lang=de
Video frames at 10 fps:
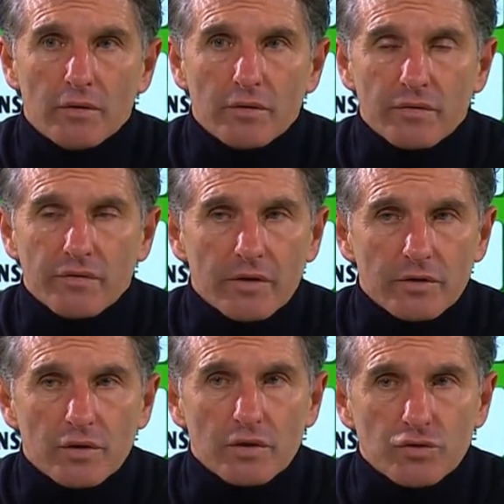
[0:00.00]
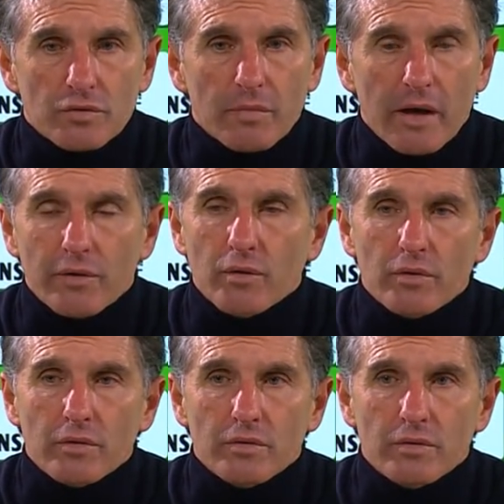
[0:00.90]
Das fand ich dann schon
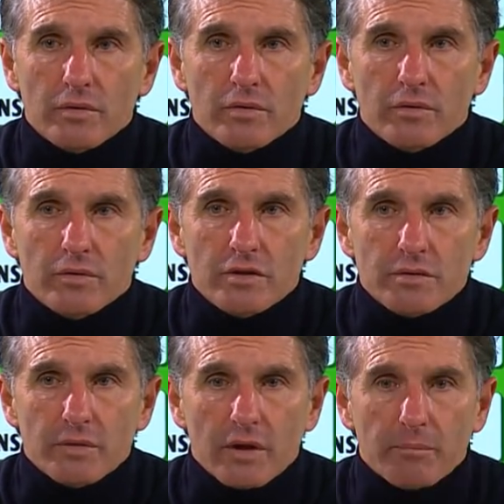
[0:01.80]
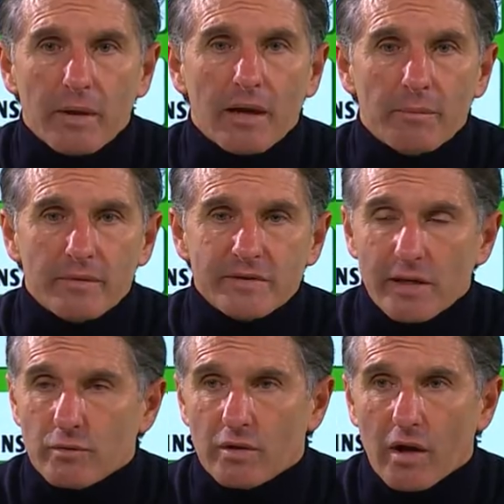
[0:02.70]
beeindruckend, dass wir dann den Ball haben
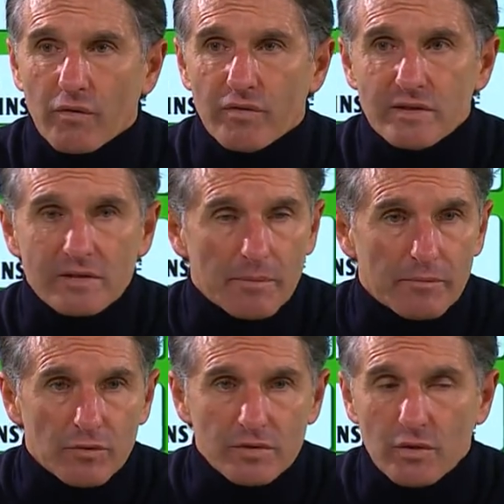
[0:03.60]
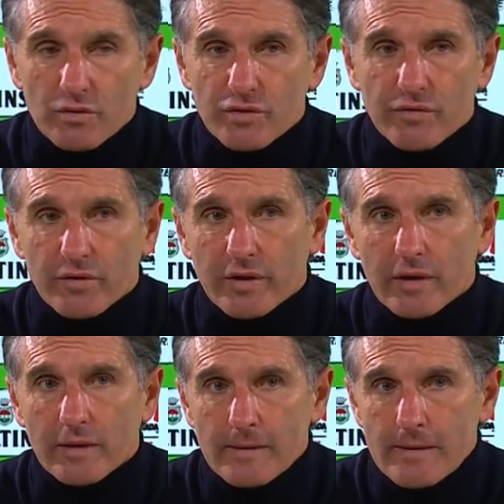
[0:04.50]
sehr gut laufen lassen, haben uns auch nicht von
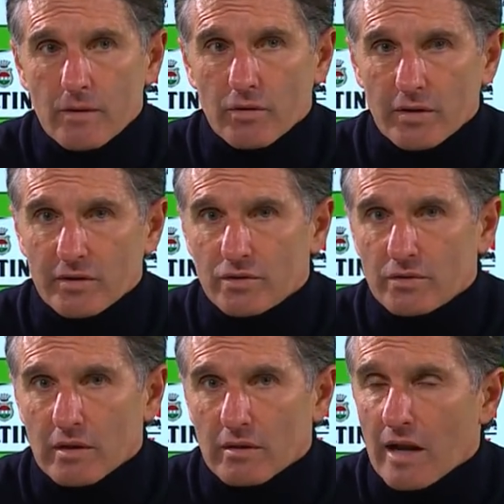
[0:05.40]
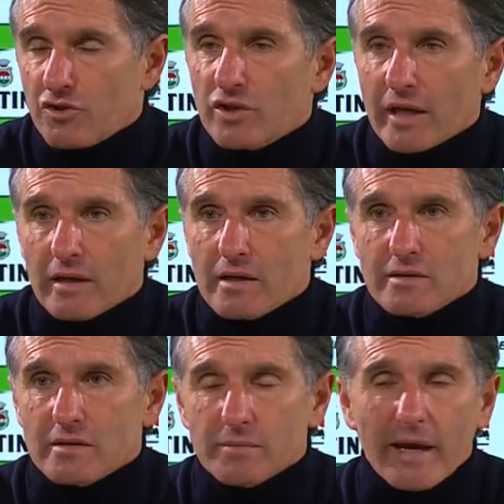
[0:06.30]
der oder nicht anstecken
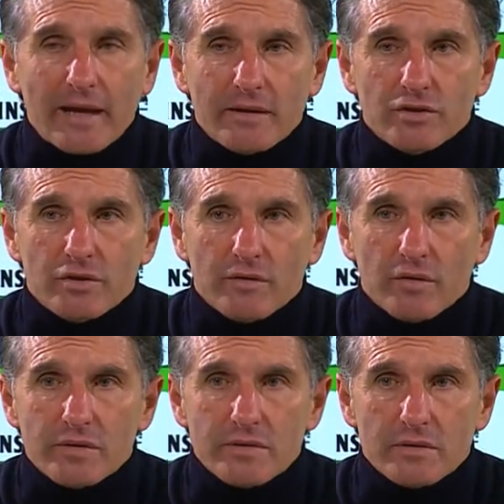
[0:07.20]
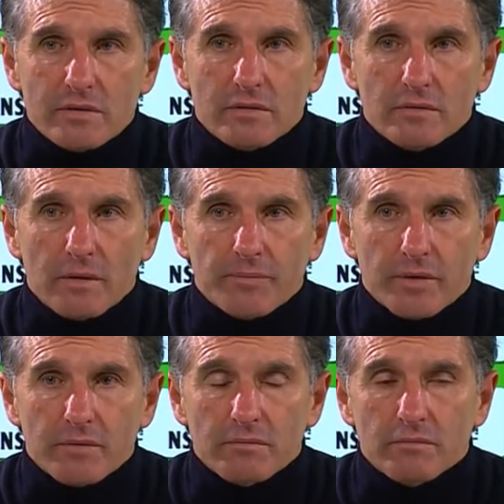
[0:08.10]
lassen, dass wir hektisch geworden sind. Und
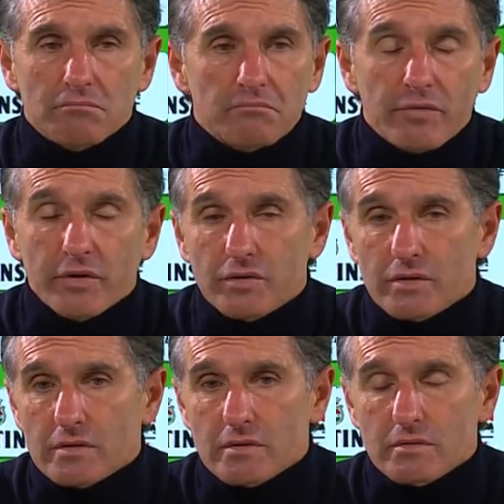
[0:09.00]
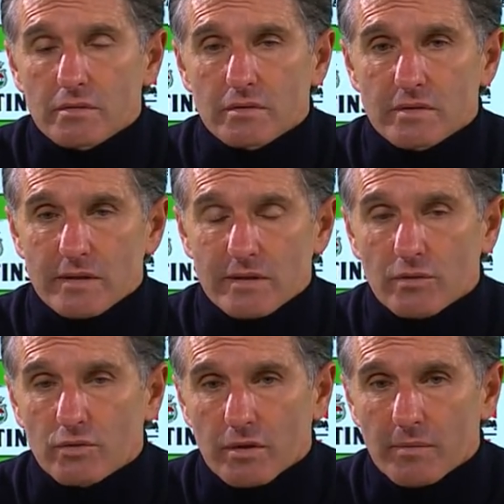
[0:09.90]
dann, finde ich, das sehr, sehr
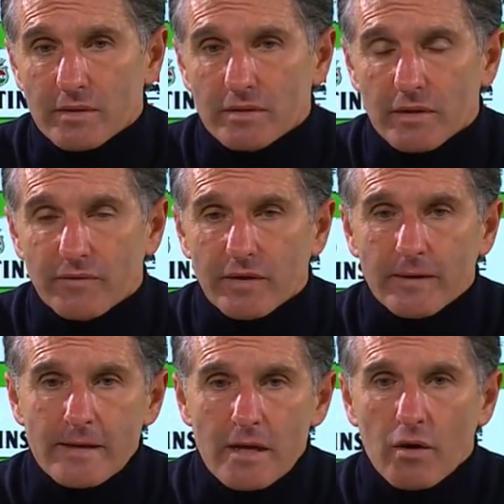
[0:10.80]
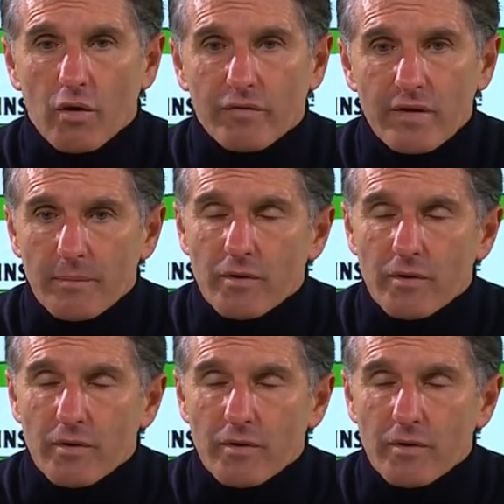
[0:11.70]
gut gemacht, indem wir Hoffenheim